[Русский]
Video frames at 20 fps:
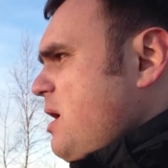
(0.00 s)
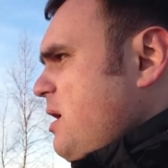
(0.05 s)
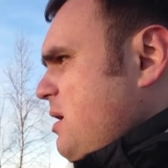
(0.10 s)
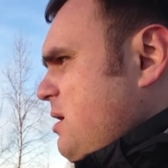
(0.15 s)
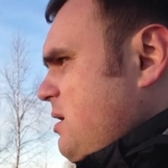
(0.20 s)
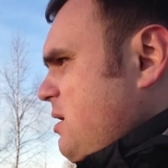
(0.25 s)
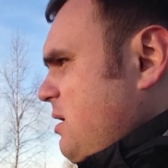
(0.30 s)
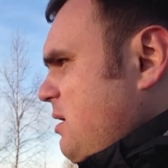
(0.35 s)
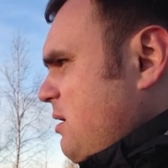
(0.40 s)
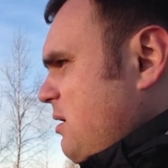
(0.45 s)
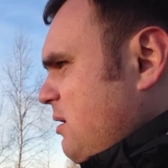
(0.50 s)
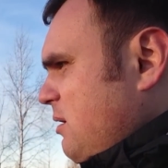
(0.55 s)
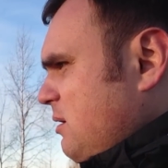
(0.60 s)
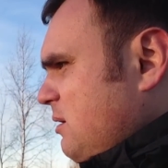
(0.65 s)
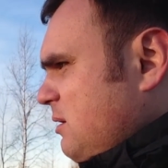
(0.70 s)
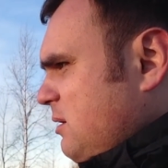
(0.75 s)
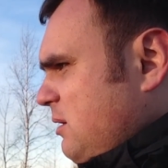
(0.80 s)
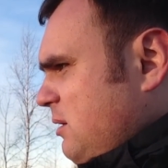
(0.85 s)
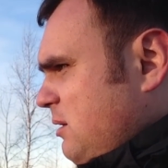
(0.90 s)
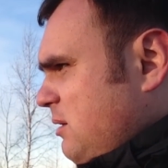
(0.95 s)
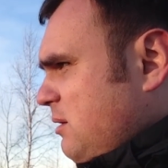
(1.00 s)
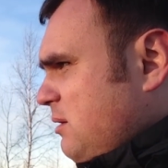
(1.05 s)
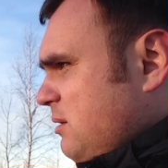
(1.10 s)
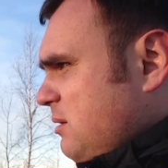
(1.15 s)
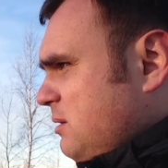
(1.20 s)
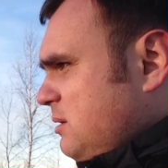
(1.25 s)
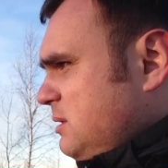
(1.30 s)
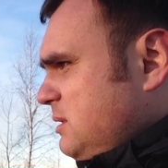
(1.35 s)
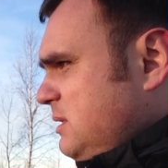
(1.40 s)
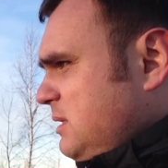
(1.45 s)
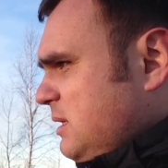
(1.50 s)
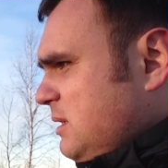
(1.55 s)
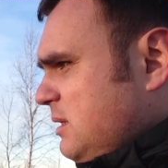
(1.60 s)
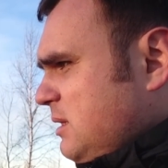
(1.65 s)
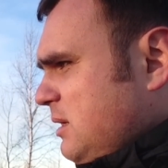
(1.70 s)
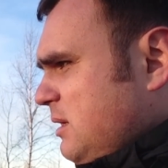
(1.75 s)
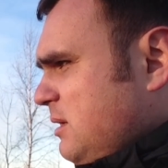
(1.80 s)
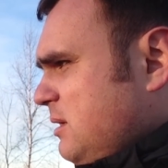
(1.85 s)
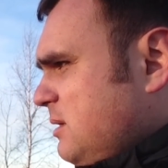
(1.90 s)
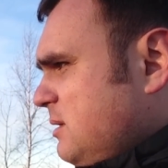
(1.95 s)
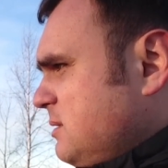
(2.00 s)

И э, где-то...